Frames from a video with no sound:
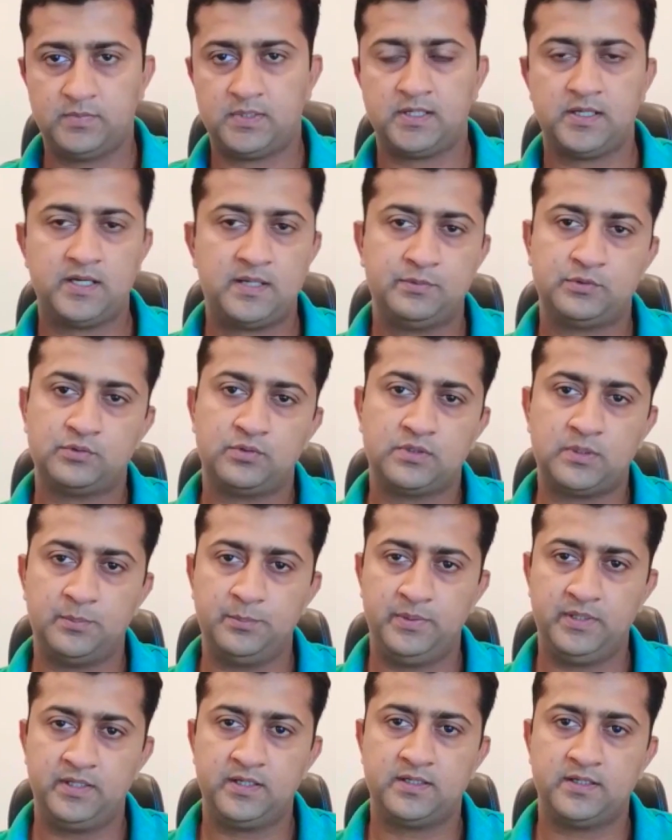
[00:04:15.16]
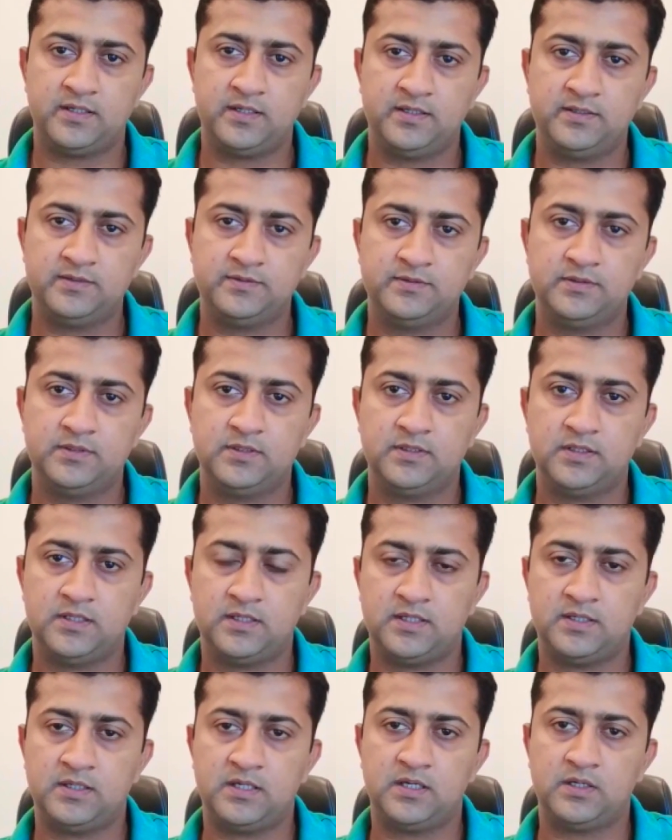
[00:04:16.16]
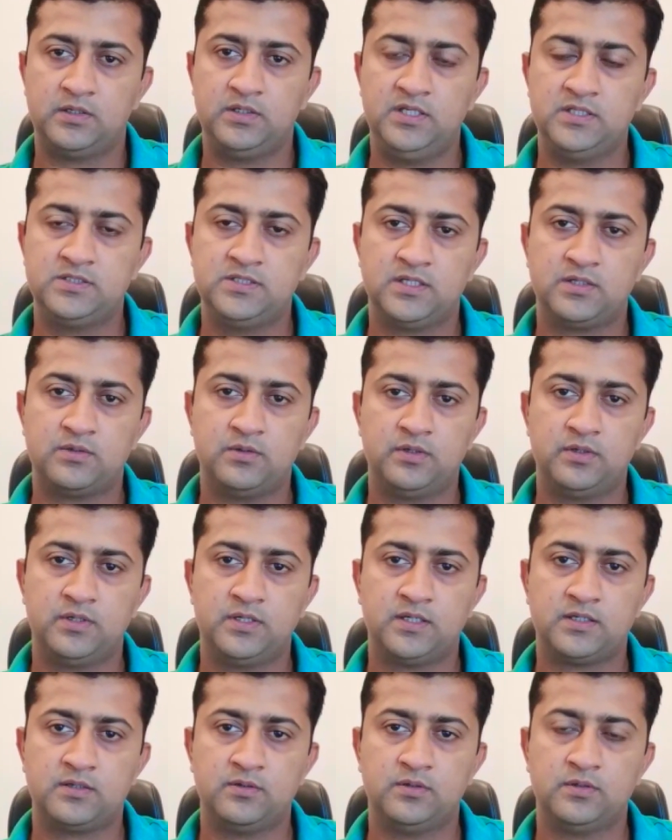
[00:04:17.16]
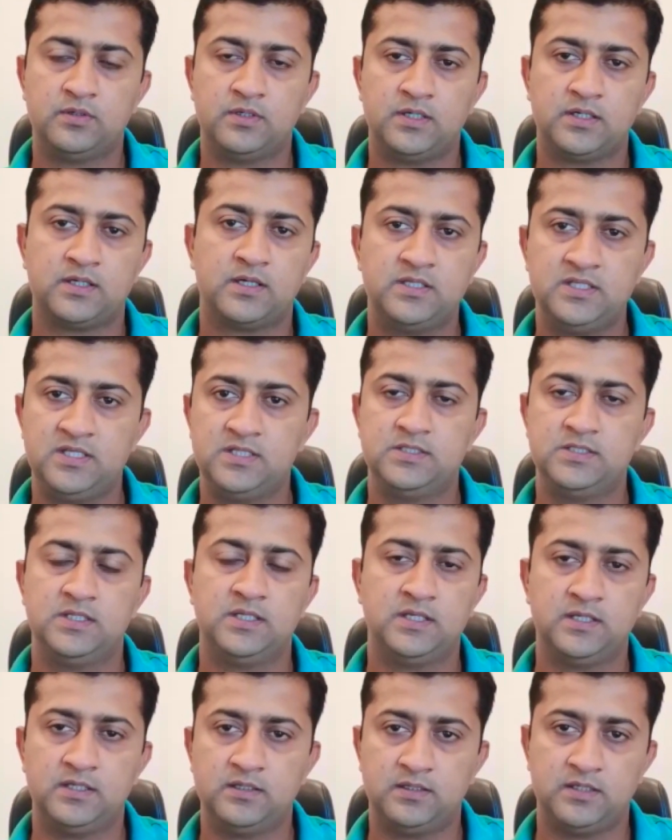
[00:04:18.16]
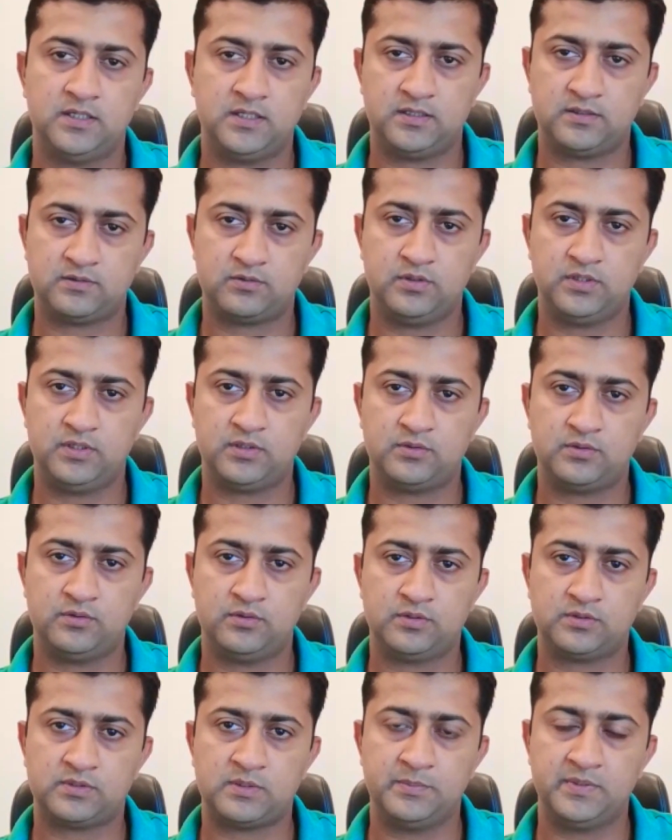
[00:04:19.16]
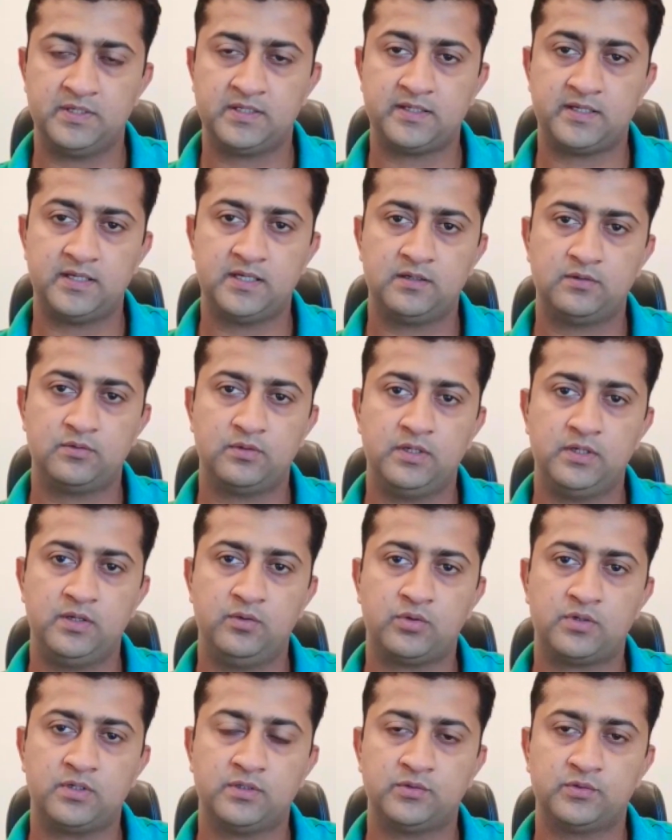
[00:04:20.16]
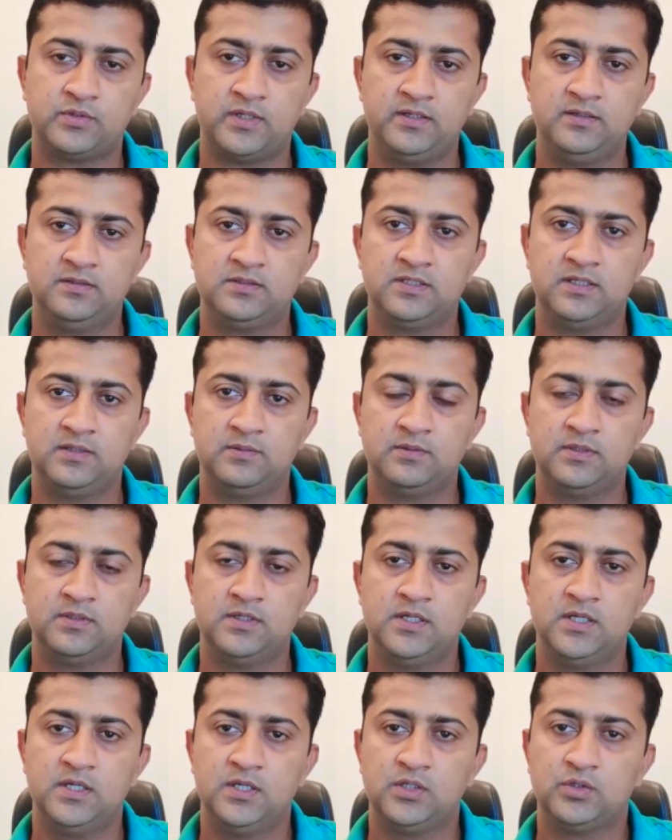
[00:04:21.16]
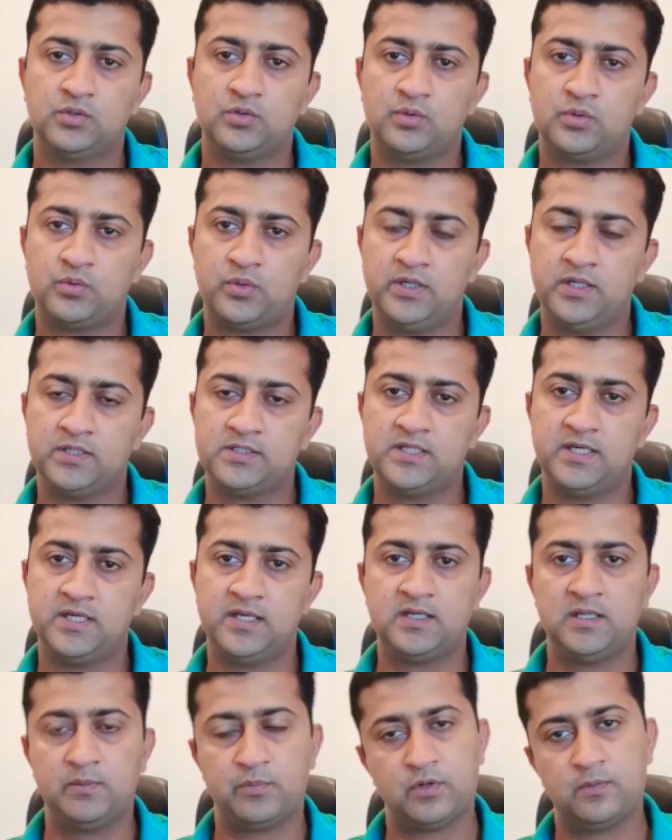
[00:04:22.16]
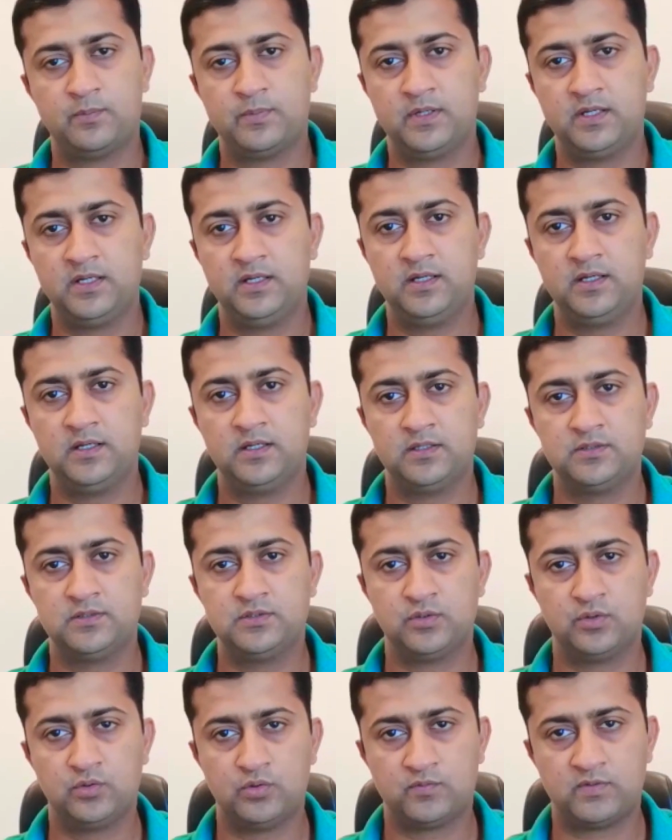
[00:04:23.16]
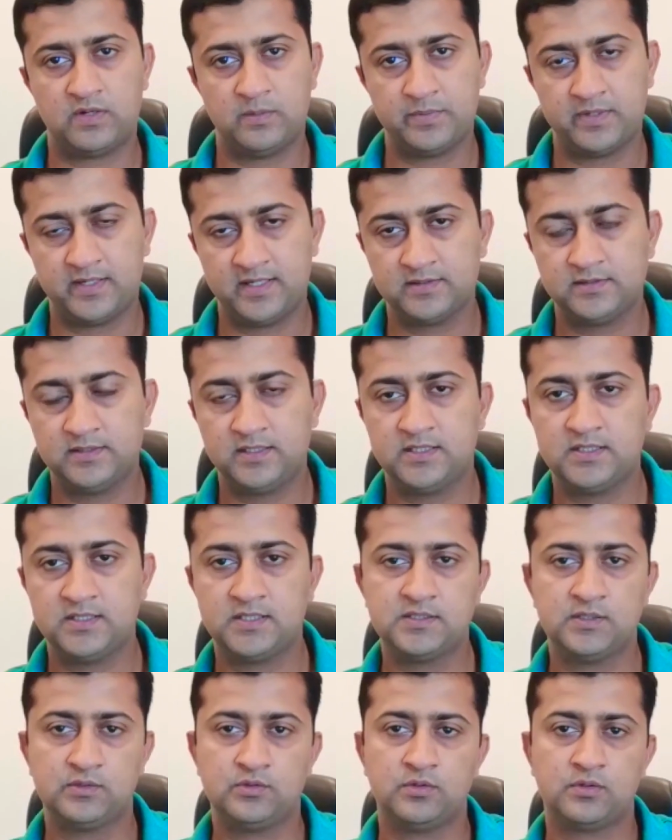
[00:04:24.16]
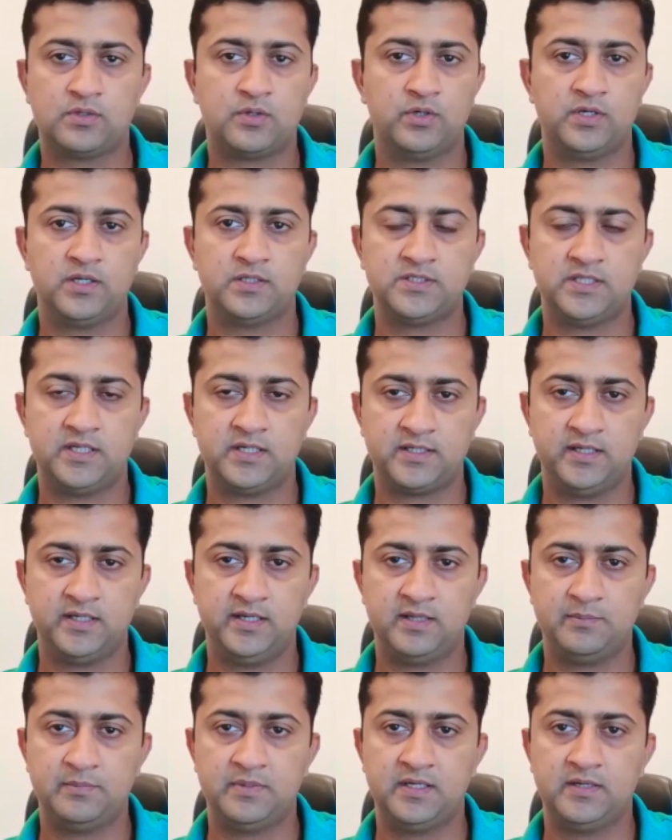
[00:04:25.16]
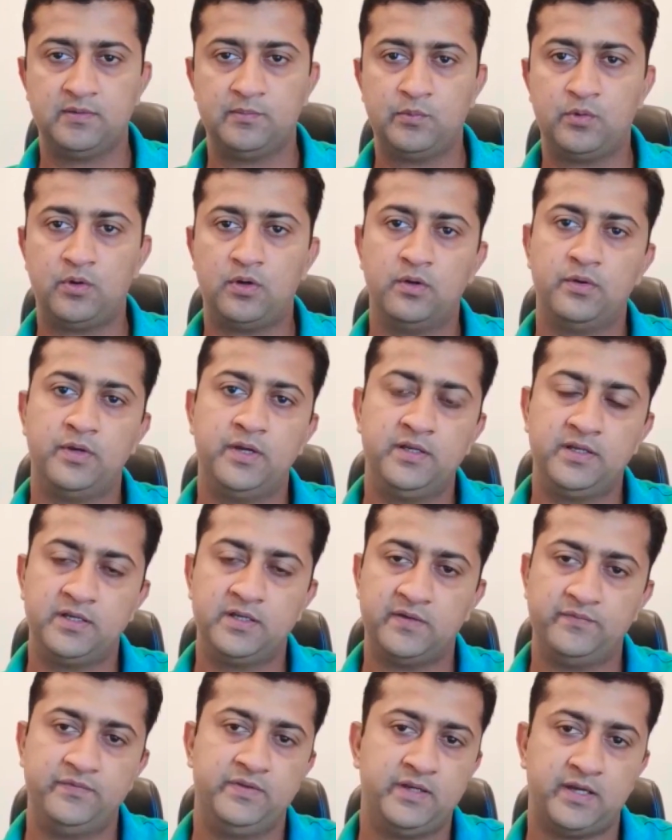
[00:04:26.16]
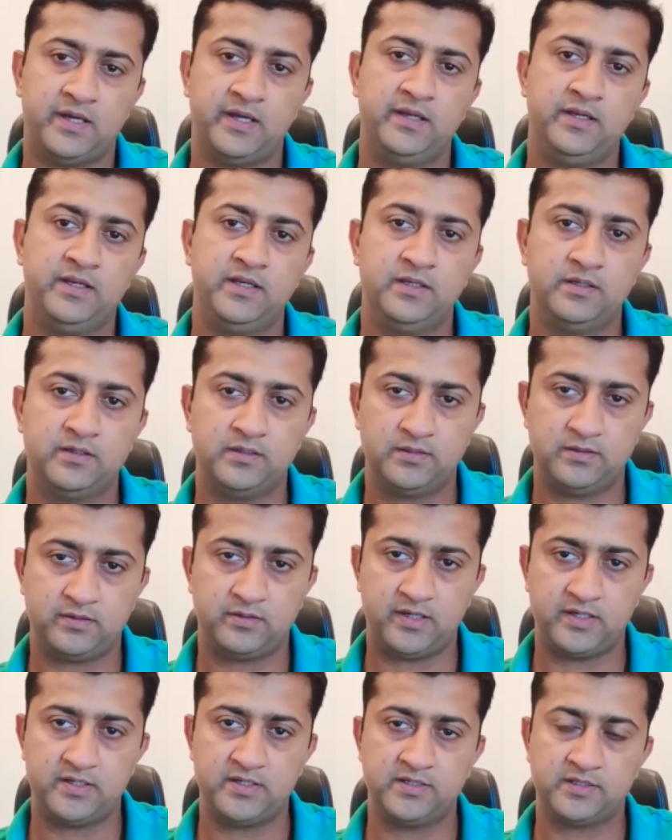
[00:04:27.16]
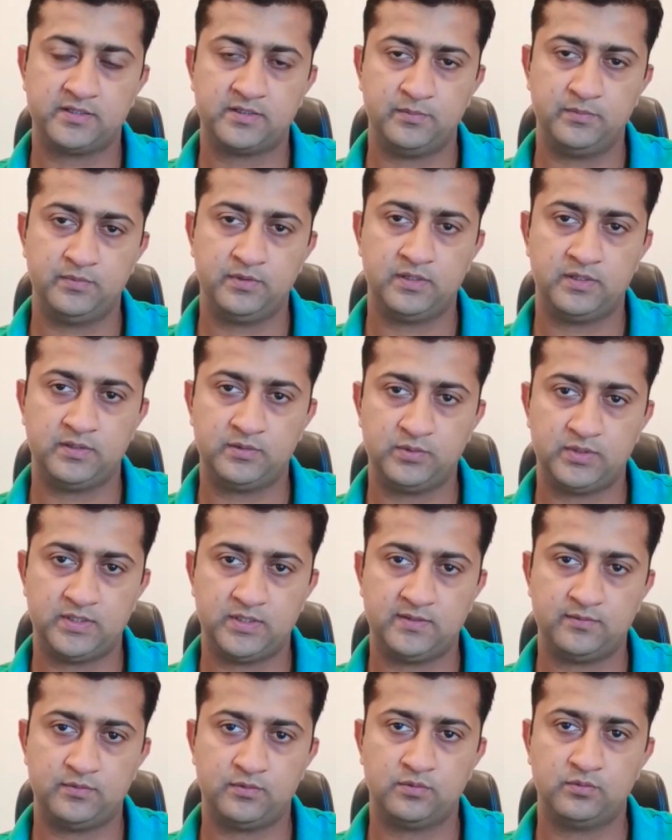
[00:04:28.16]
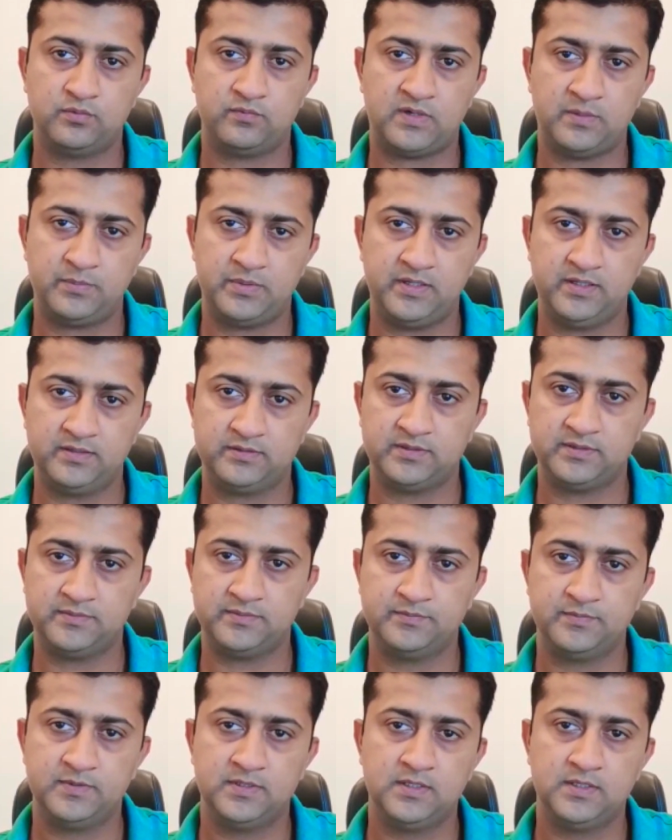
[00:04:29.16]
अगर आप इसको कंपेयर करें डी एच ए कोयटा को अगर डी एच ए कोयटा को कंपेयर करें कोई लोकल सोसाइटीज़ के तो कोयटा शहर की प्रॉपर्टी जो लोग वहाँ पे रहते हैं या जिनको कोयटा शहर का इलम है वो ऑलरेडी काफ़ी हाईली रेटेड कमी है जो है वो वहाँ पे रेट्स हैं